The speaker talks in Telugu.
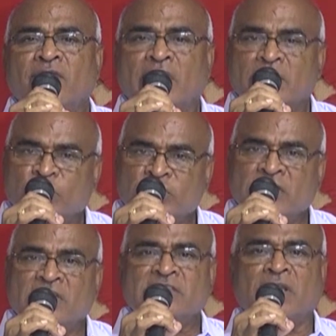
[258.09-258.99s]
వారి
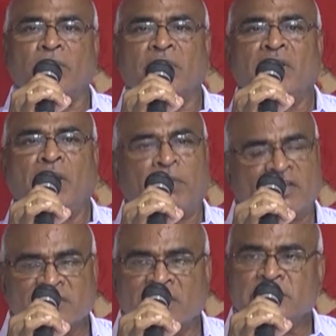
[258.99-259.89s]
దృష్టికి తెస్తాం
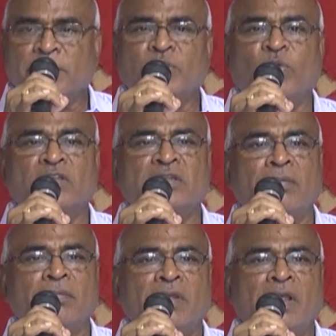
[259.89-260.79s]
పరిష్కరించమని
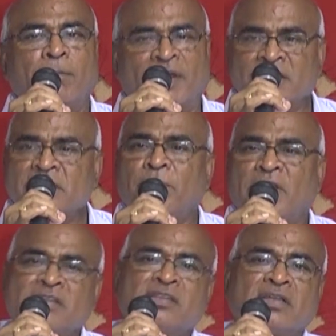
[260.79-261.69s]
కోరుతాం మరింత
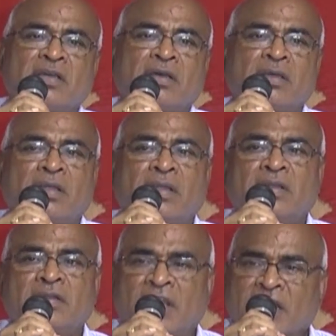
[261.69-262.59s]
బాధ్యతగా
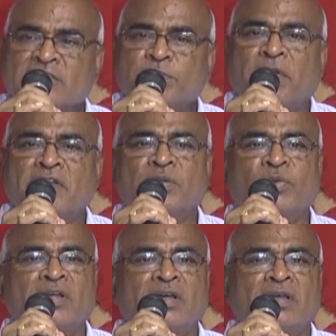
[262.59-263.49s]
టీఆర్ఎస్ పార్టీ
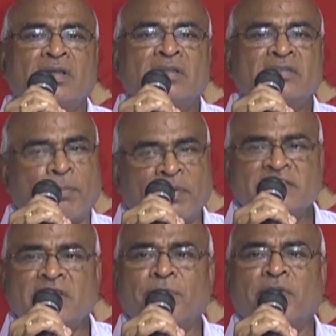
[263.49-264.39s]
కూడా
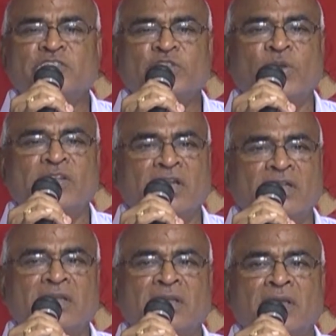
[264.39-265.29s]
తప్పనిసరి పరిస్థితుల్లో
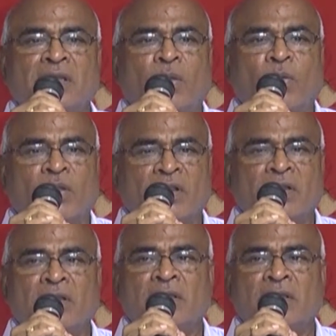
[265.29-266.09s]
ఎందుకంటే ఒక